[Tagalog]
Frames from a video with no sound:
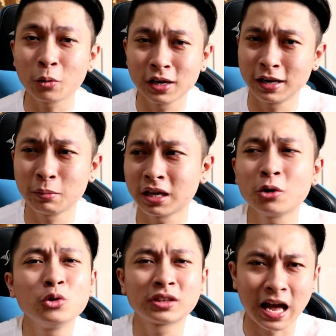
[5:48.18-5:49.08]
ikaw,
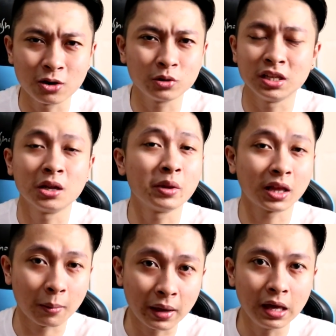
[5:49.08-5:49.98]
ikaw yung talo, hindi
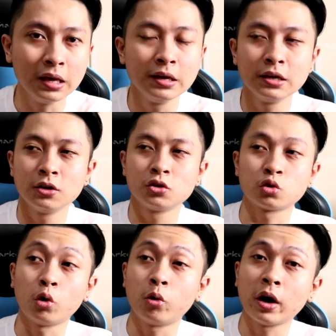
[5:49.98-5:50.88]
naman kami.
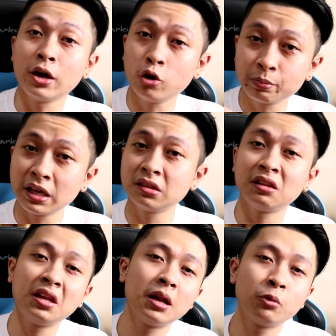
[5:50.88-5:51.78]
So, I hope
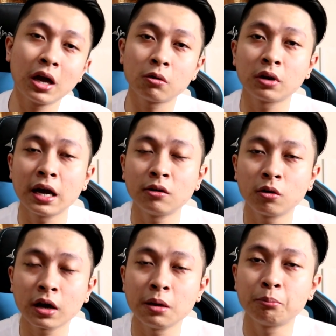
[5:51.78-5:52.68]
naiintindihan mo na kung
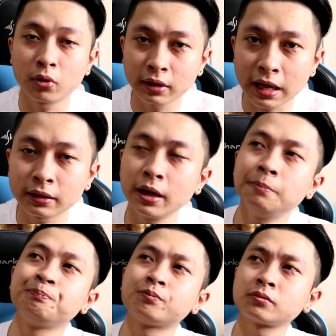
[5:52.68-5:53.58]
gaano
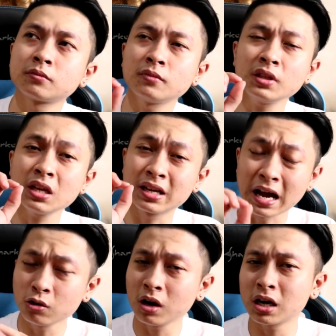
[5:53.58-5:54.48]
kaimportante
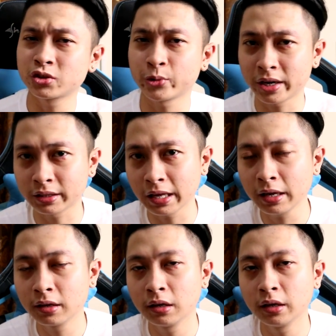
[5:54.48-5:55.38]
gano'ng
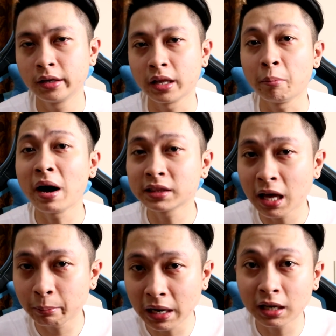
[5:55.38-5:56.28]
kakaswerte na
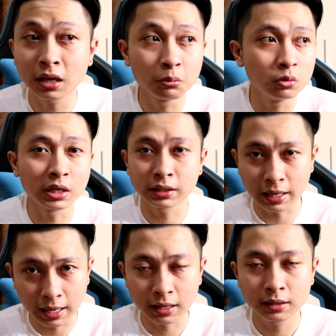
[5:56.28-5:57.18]
bata pa lang namulat
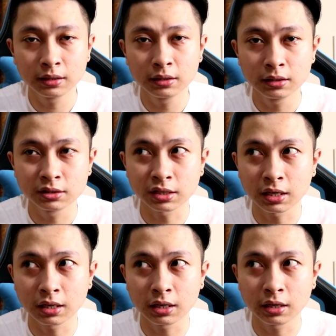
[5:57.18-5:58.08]
ka na sa
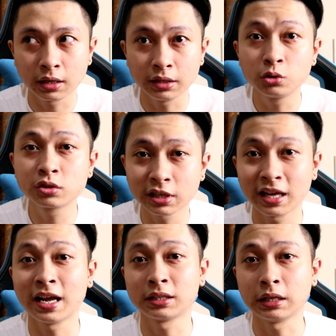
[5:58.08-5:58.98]

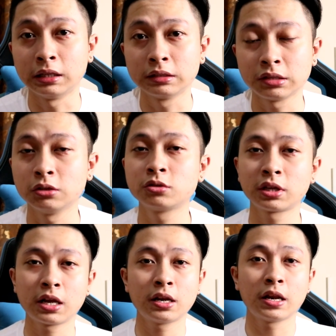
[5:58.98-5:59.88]
industriya natin. Sa
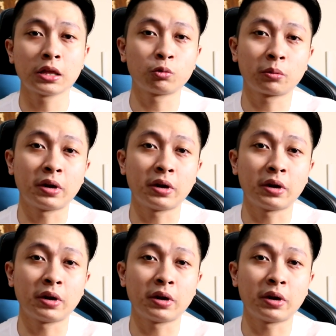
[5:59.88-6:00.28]
industriya ng network